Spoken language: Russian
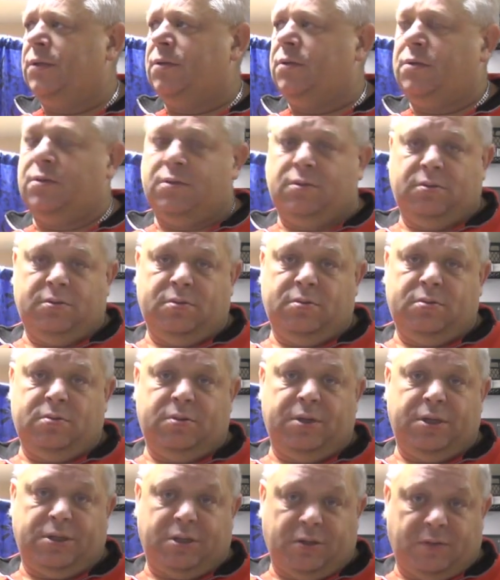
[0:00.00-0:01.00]
Э,
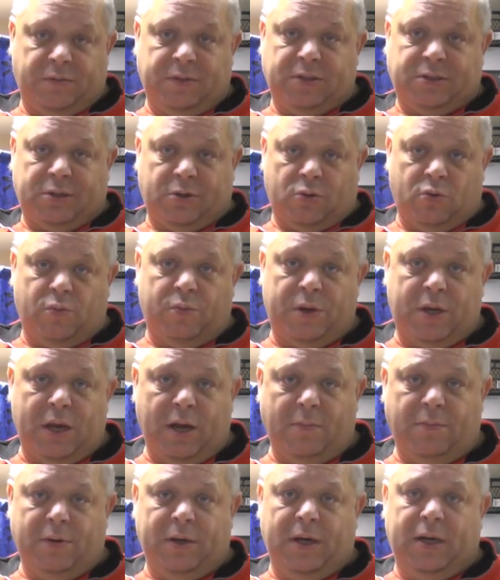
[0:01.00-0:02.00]
эти твистеры у
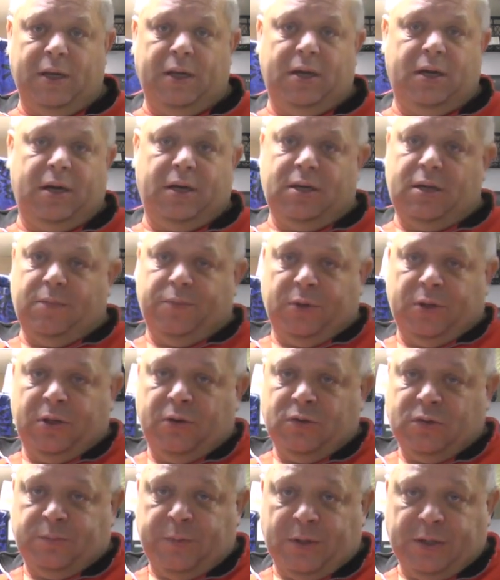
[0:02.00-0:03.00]
меня были, и они
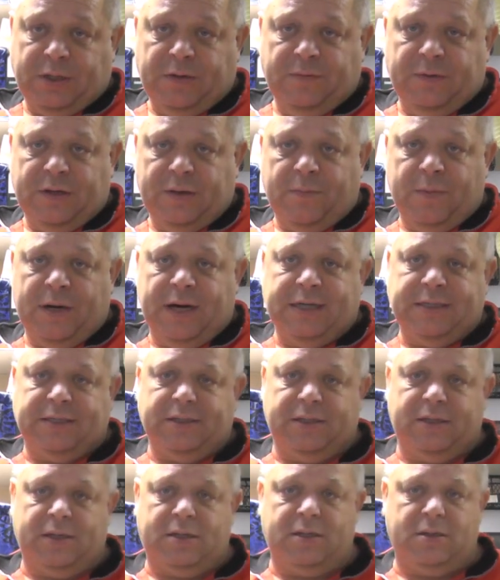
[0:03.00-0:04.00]
продают в спортивных
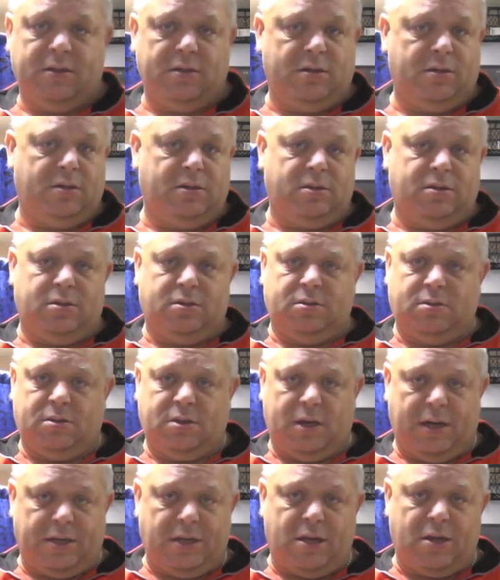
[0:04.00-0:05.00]
магазинах. Э,
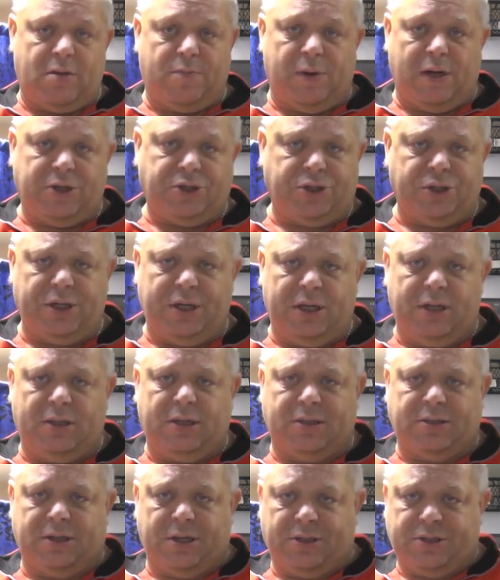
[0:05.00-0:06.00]
они небольшие,
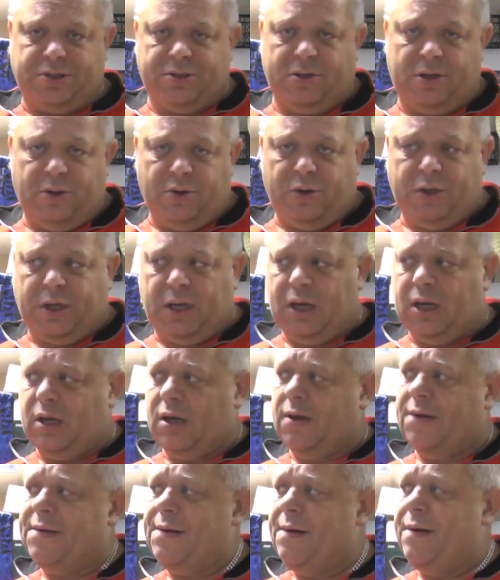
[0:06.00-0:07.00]
достаточно
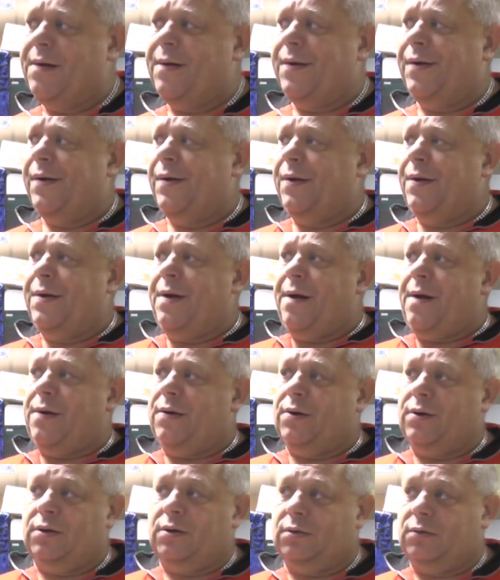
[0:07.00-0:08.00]
легкие.
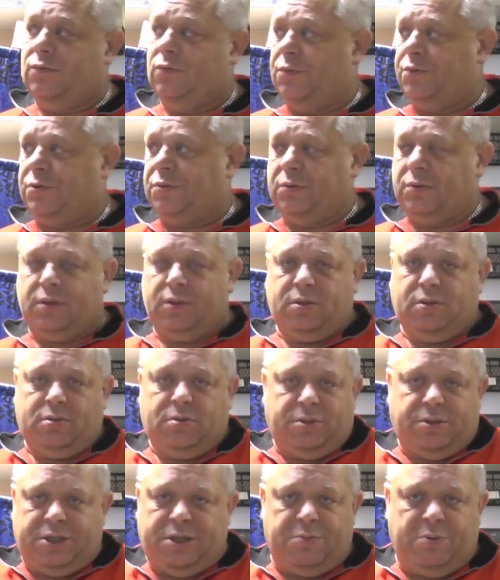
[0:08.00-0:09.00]
Э, в общем-то,
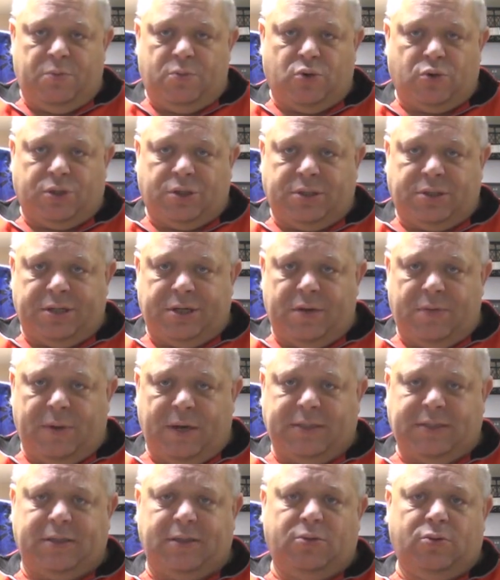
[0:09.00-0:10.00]
с ними можно
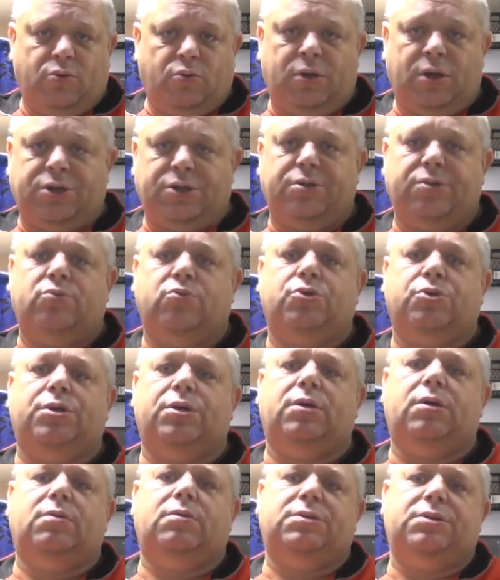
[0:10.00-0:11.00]
заниматься, но даже
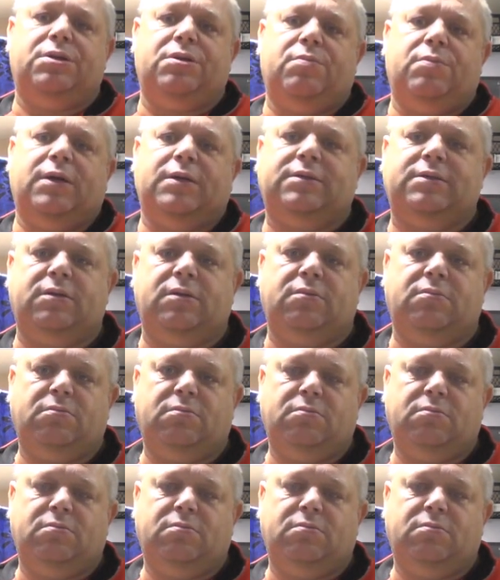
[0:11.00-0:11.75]
уже заниматься,